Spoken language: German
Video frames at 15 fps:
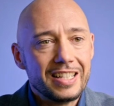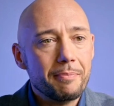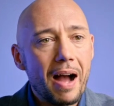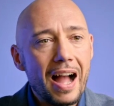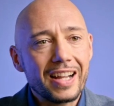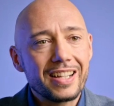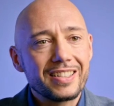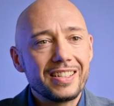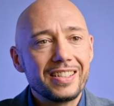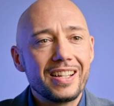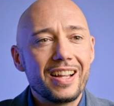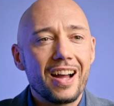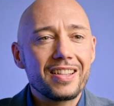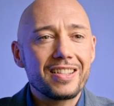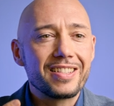Die
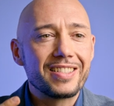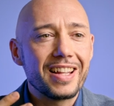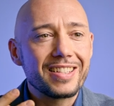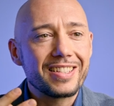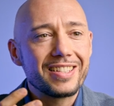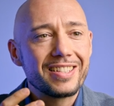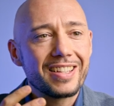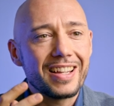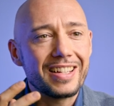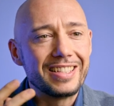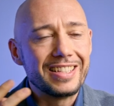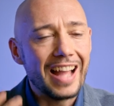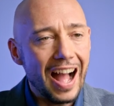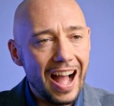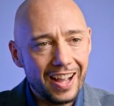Marketinggiganten setzen seit
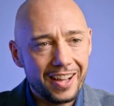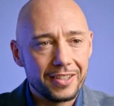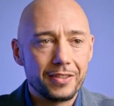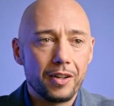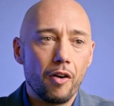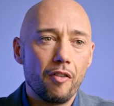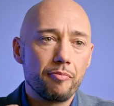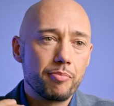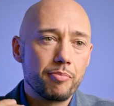Jahren auf